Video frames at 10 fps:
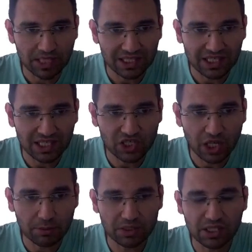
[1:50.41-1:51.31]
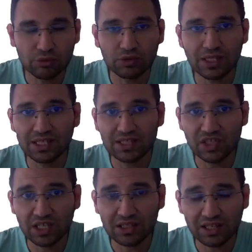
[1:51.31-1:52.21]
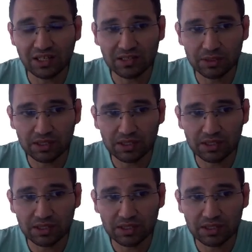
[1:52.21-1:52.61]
2 çarpı 2 üzeri x şeklinde yazabiliriz.